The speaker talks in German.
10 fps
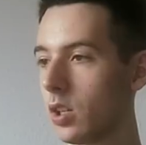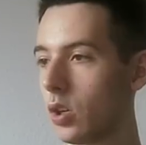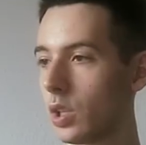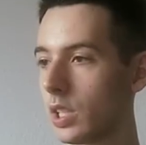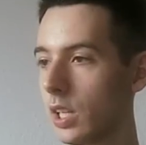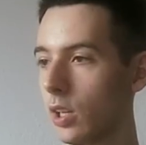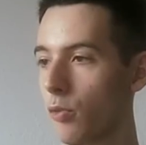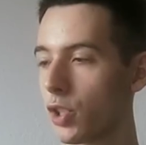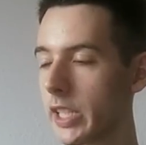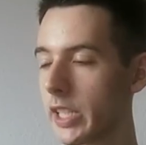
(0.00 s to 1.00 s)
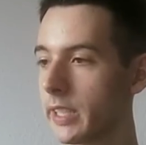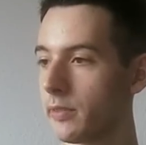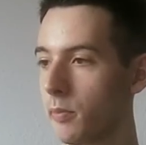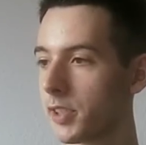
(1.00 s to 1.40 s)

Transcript: und dann läuft, schlägt E5